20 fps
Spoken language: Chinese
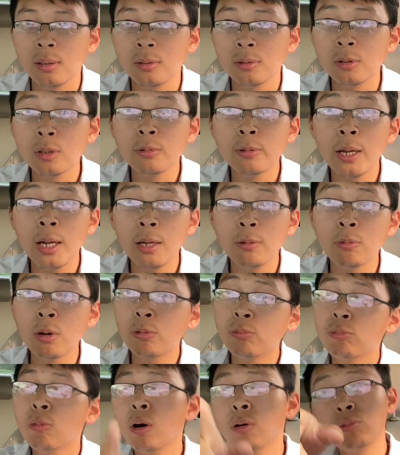对不对？我
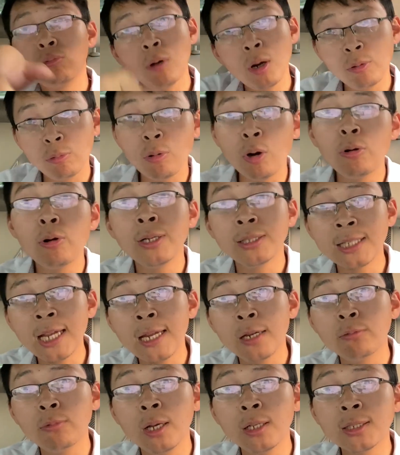我我我问
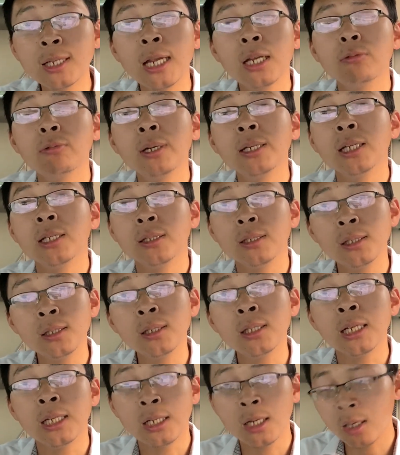蔡英文，蔡英文，
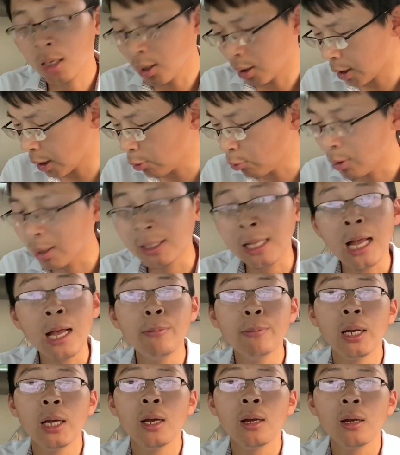你能够给我个答案
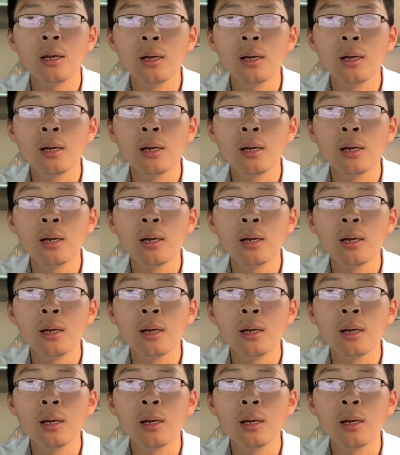吗？